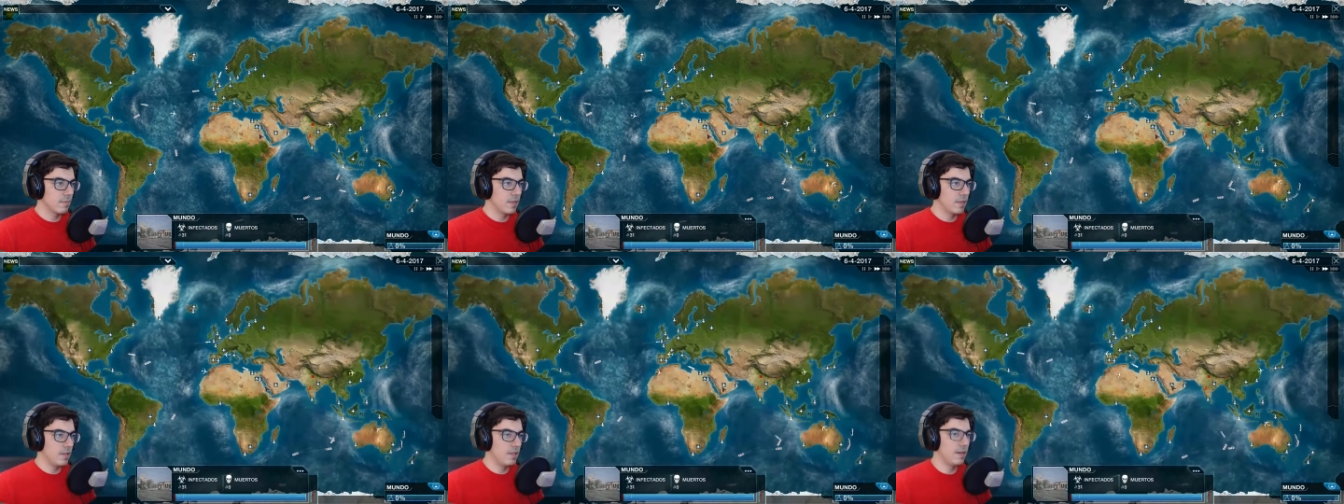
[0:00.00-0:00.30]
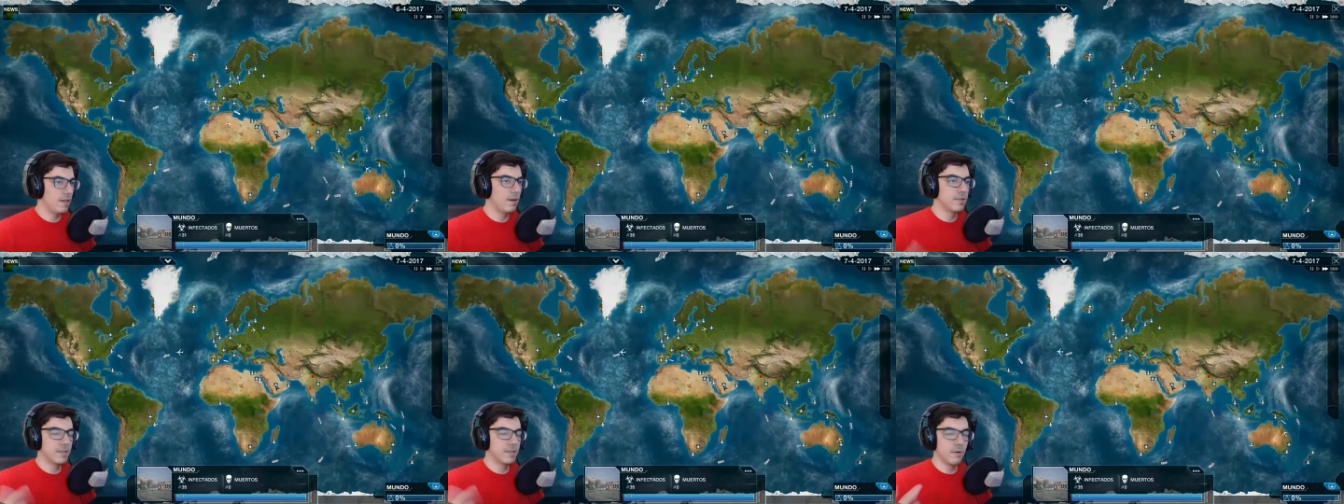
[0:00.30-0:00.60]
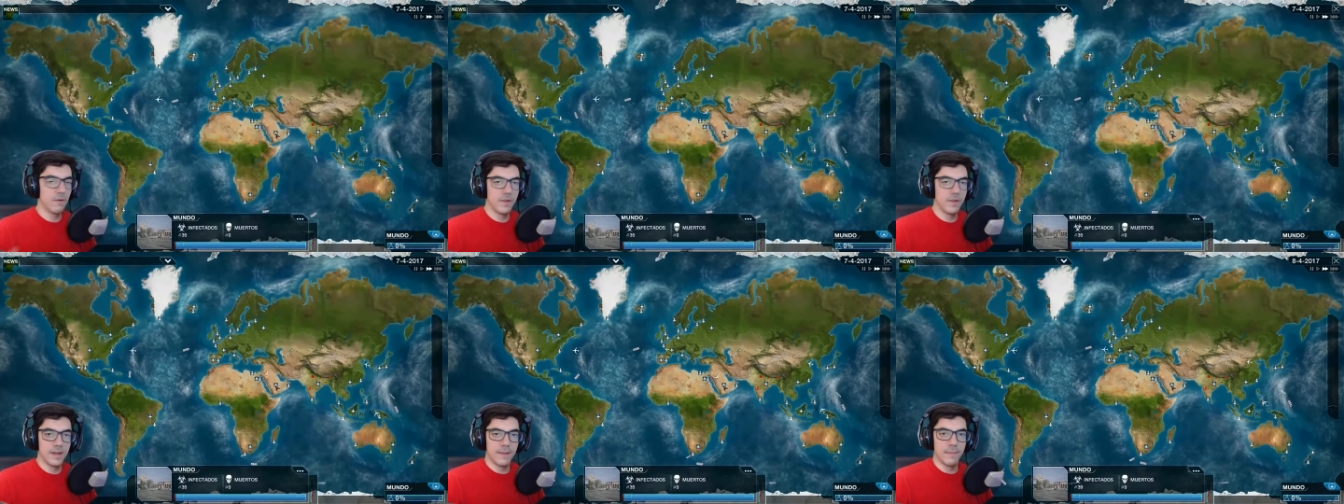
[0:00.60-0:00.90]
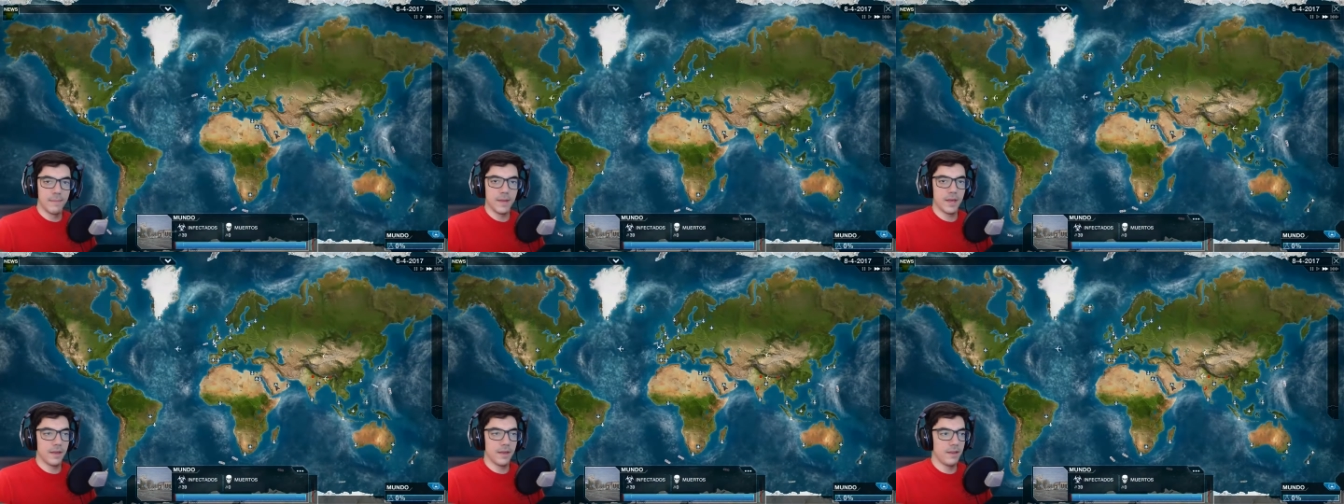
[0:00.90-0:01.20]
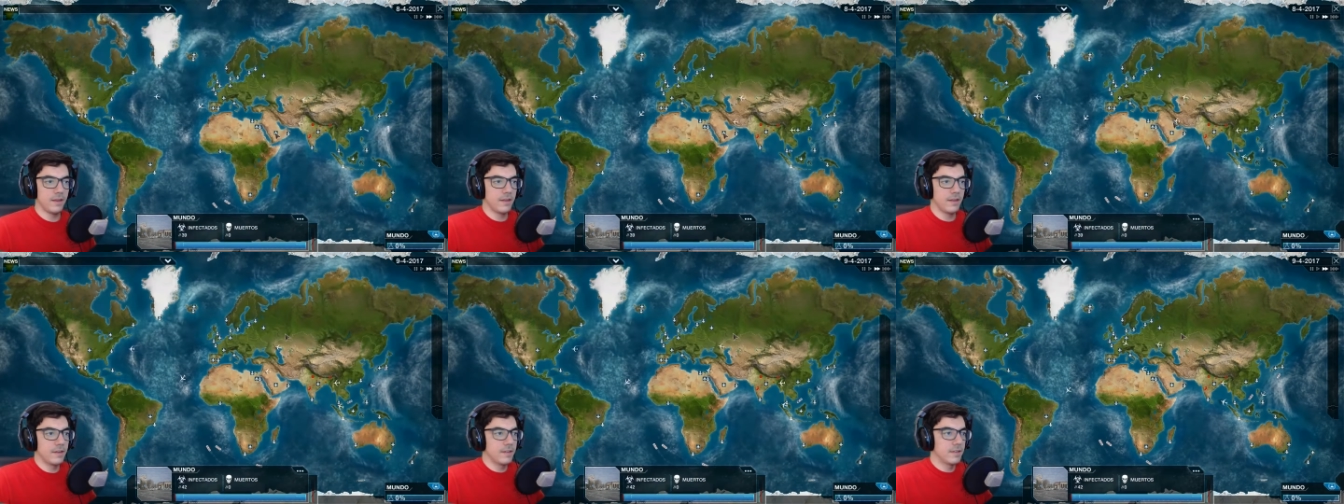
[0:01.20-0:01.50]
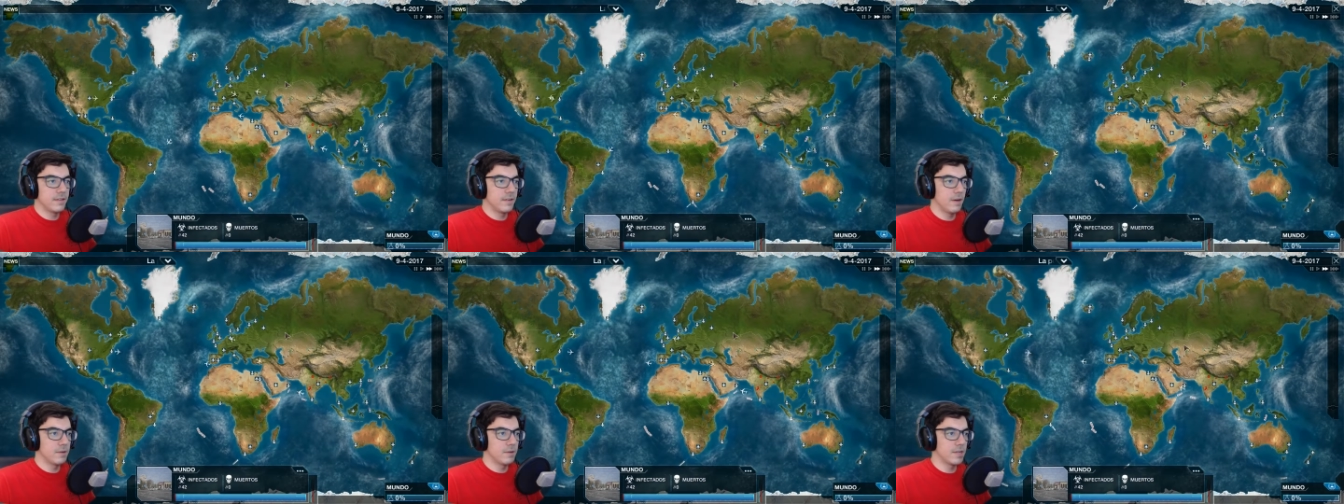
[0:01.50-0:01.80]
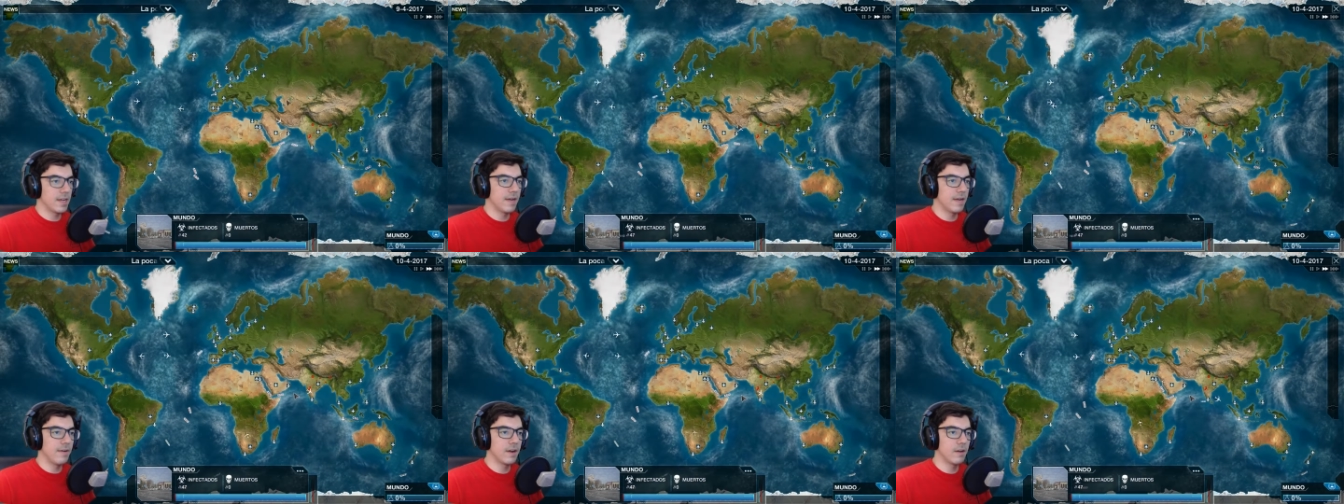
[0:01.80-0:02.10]
Y ahora vamos a volver a Plug Inc. Vamos a
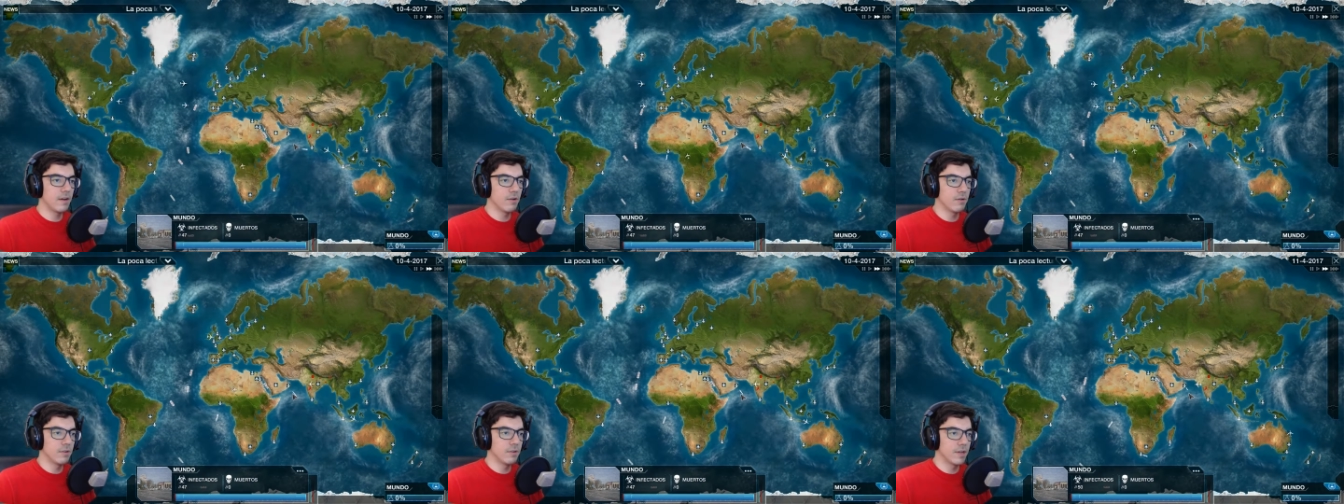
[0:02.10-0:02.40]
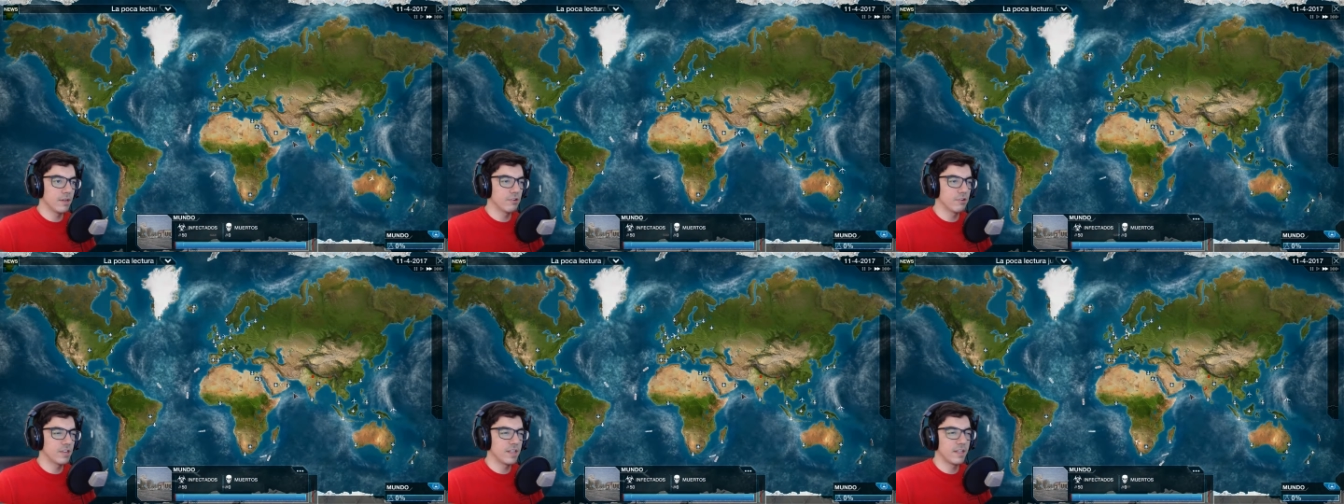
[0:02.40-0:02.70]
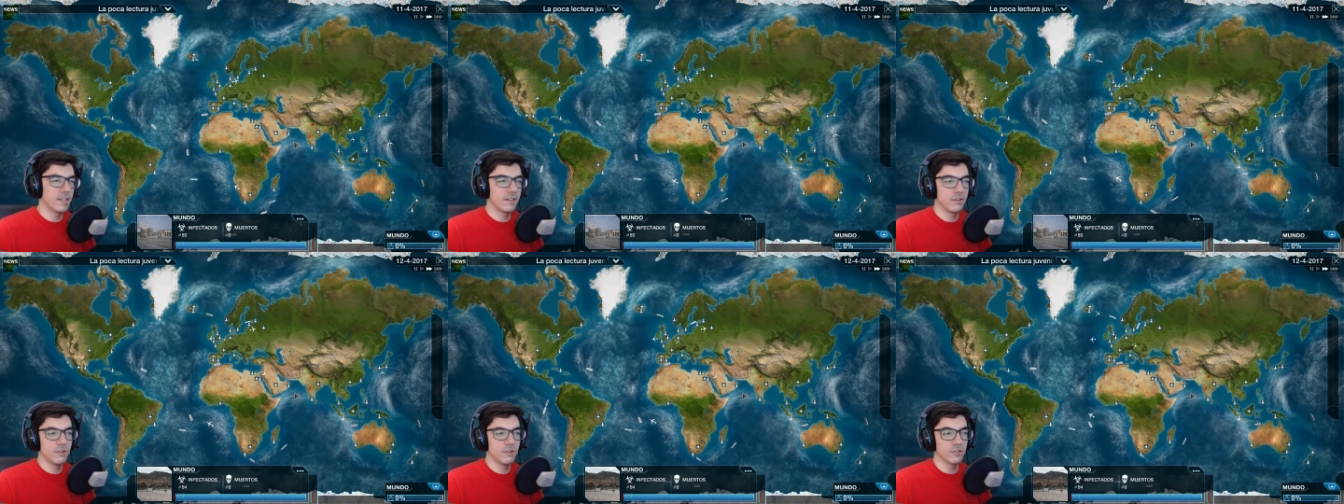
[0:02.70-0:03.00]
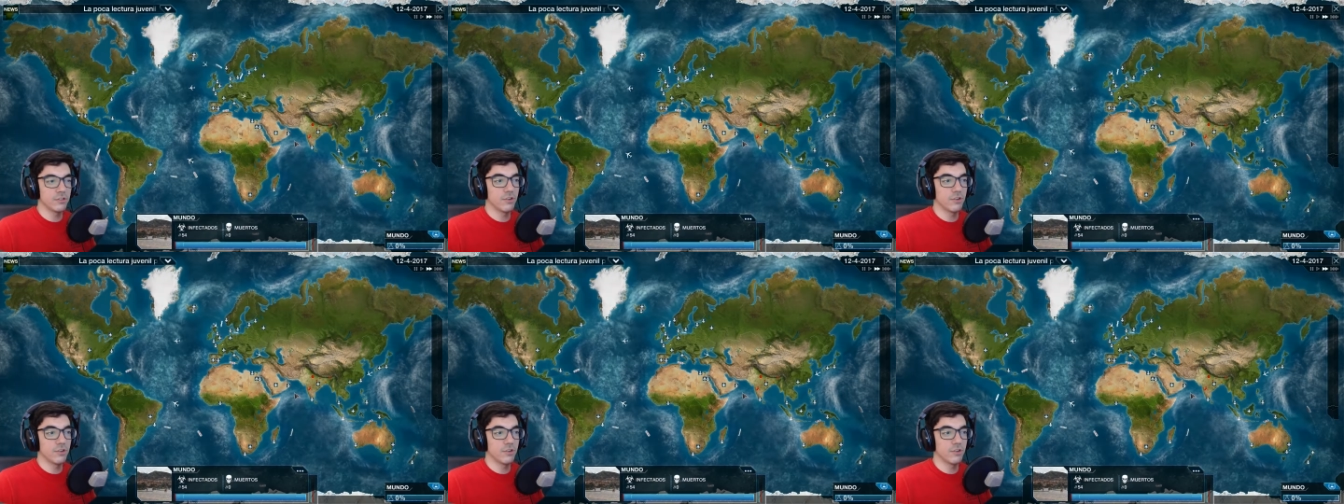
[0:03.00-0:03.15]
acabarlo, que nos quedan dos.